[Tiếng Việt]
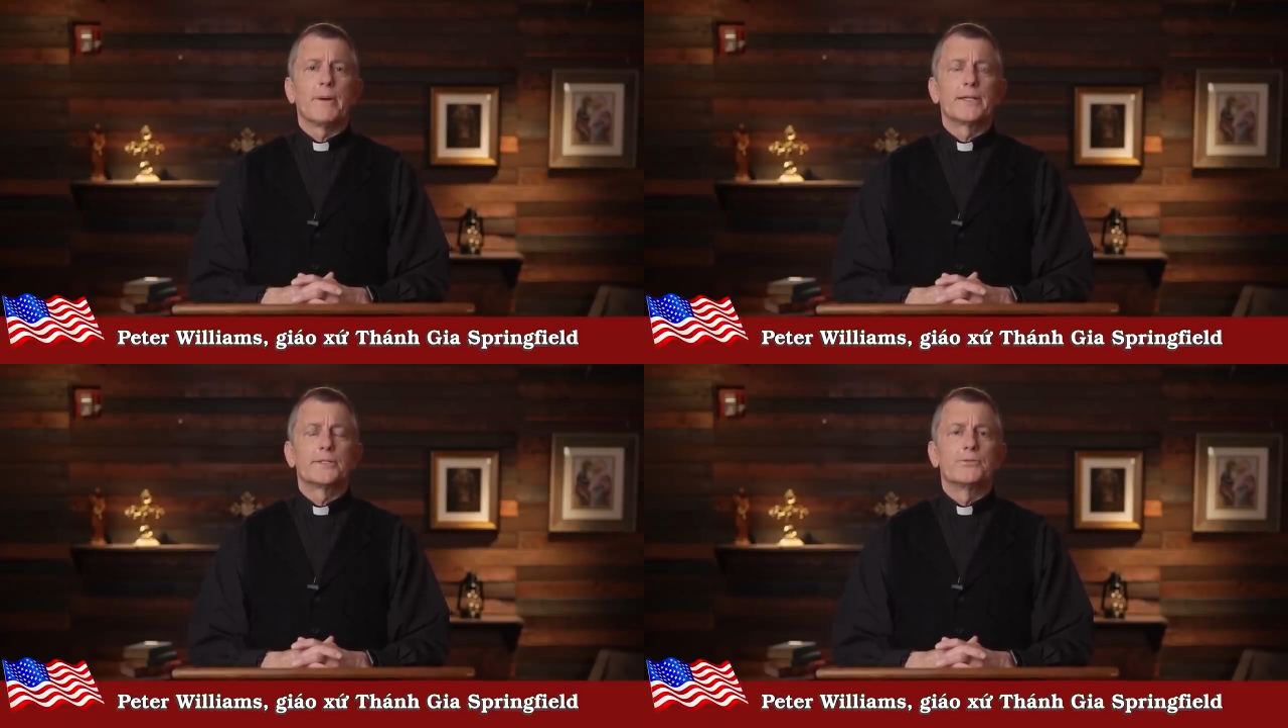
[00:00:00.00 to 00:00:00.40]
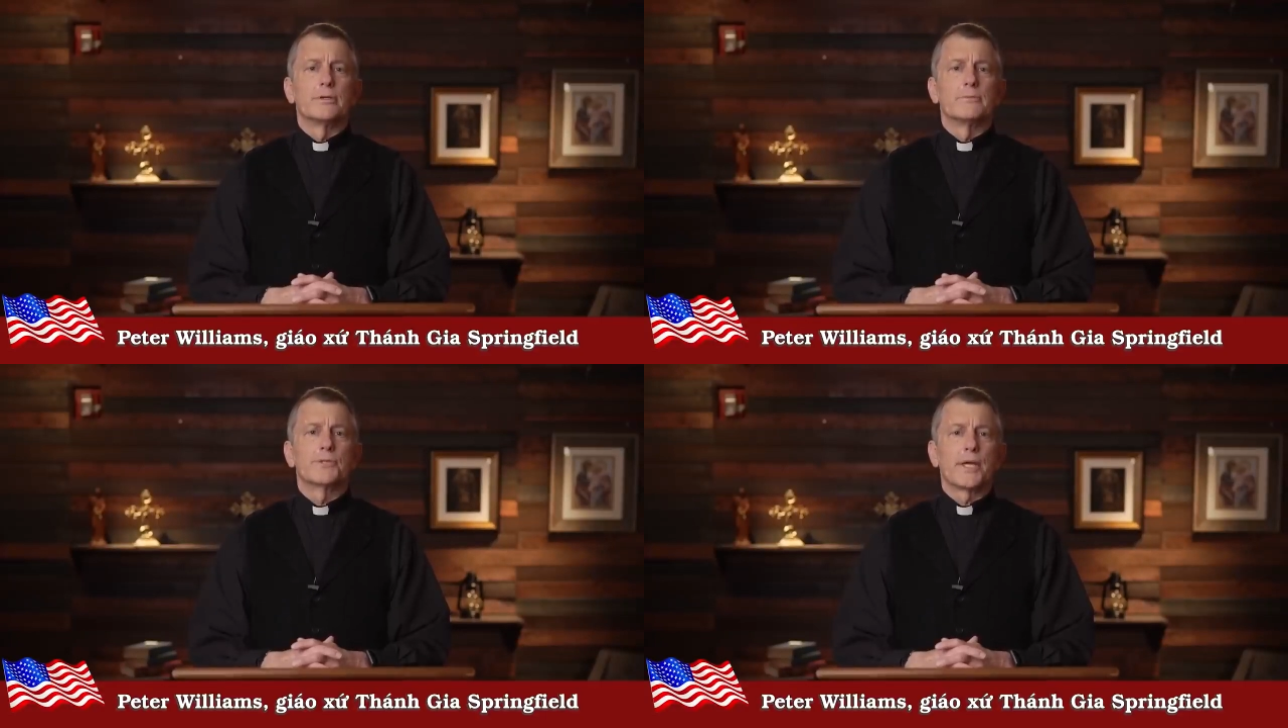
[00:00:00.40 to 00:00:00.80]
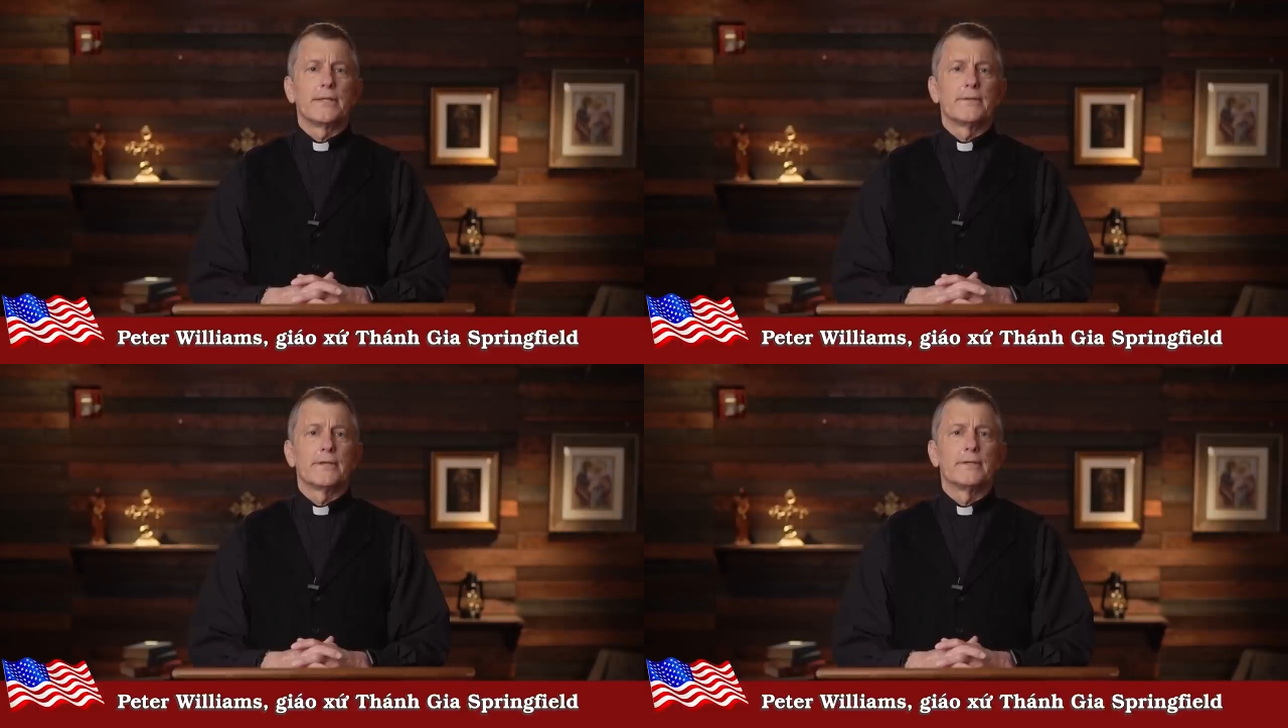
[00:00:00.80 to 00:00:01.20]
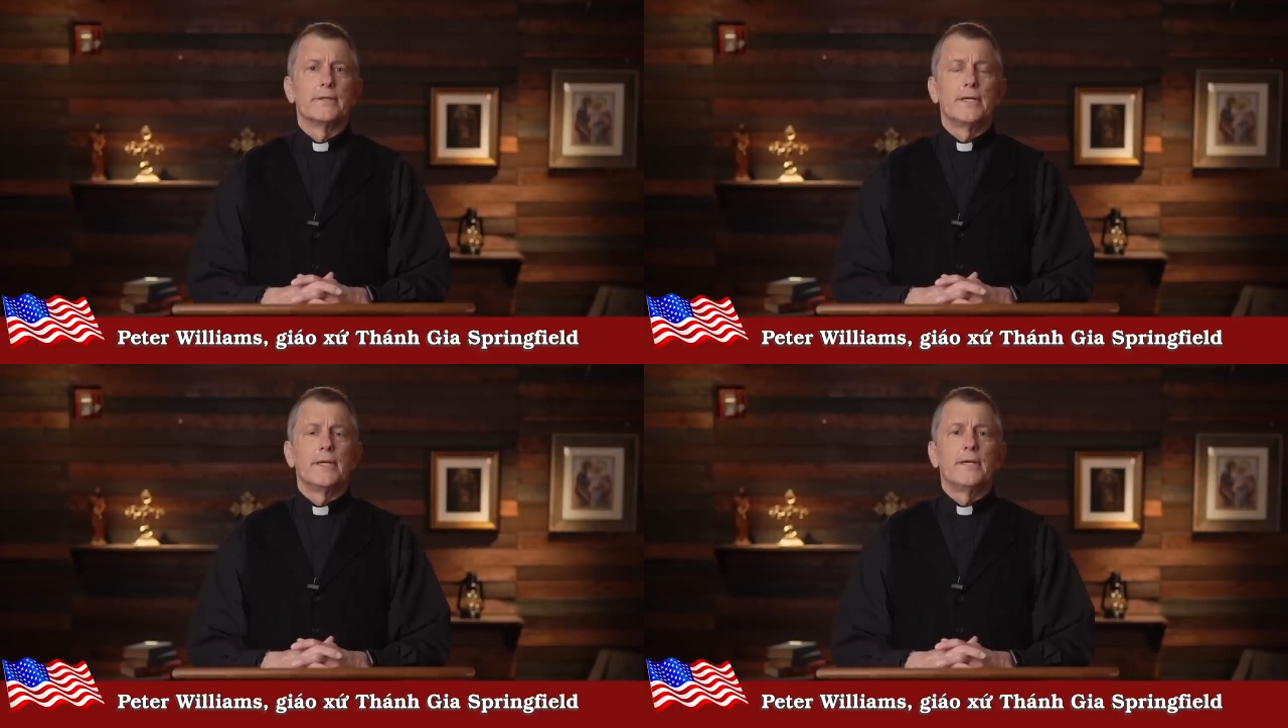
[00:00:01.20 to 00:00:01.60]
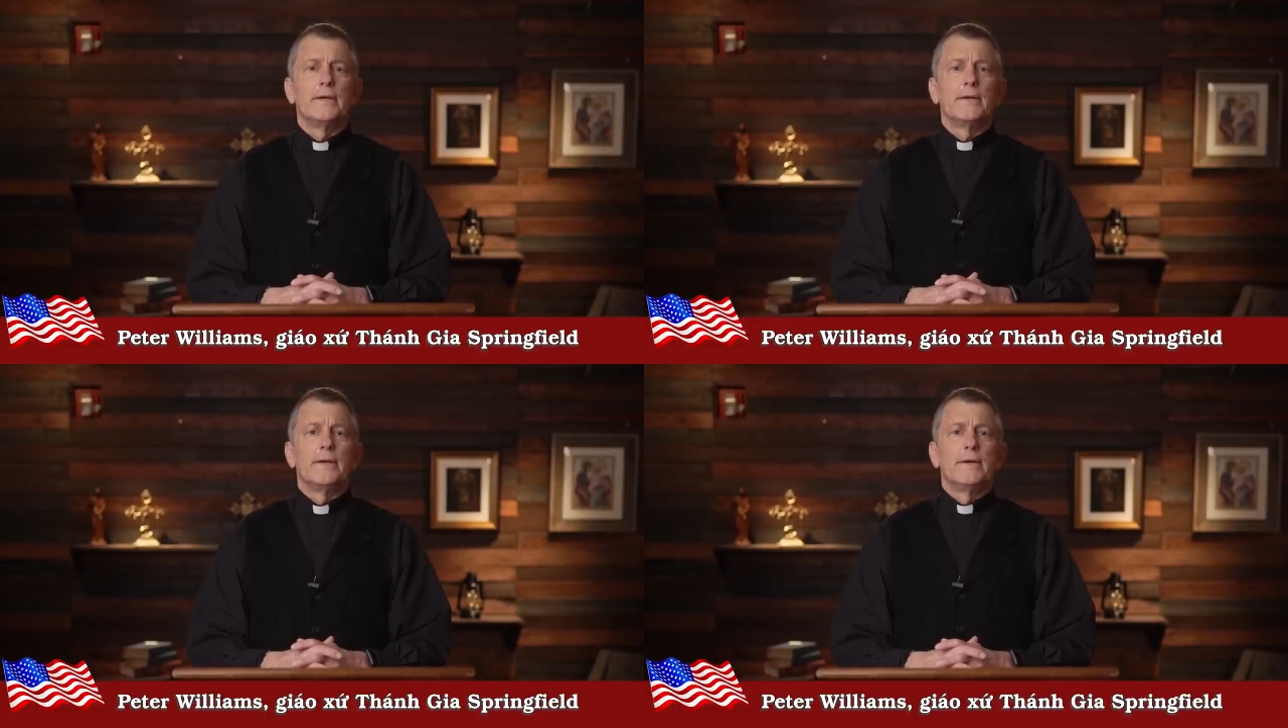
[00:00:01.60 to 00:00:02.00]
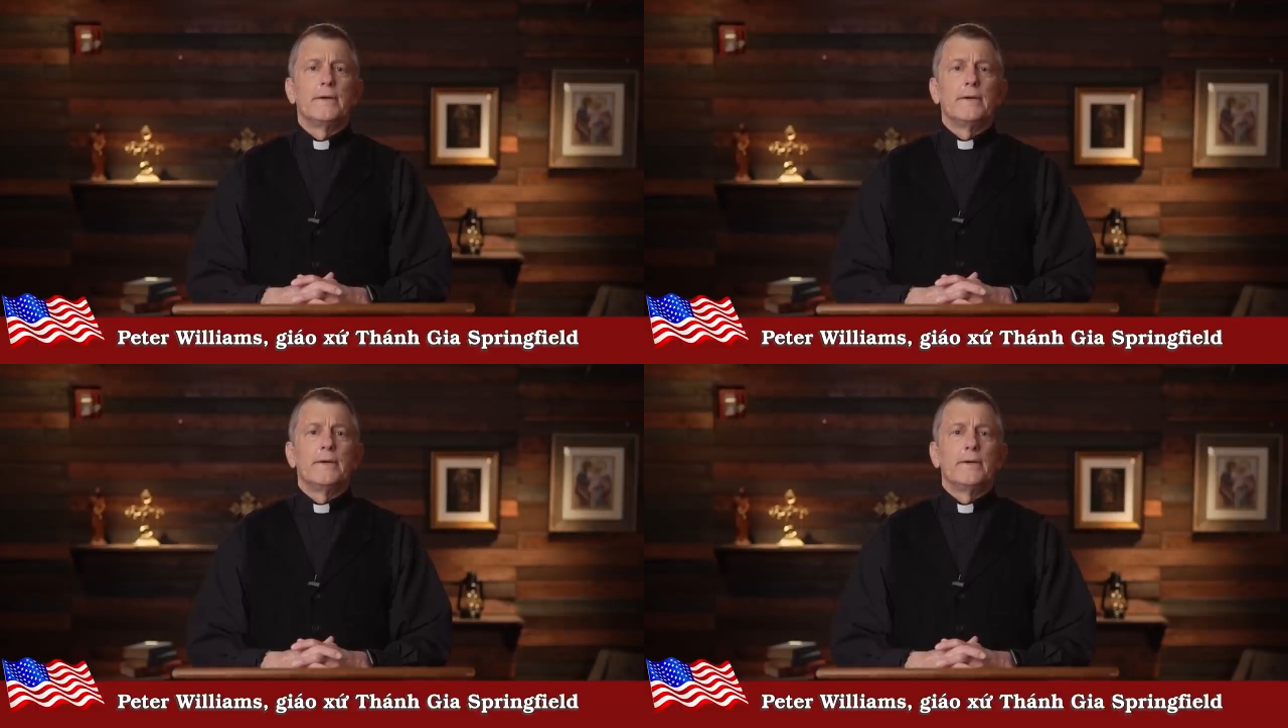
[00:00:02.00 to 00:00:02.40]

Đức Cha Coyne nói rằng, bất kỳ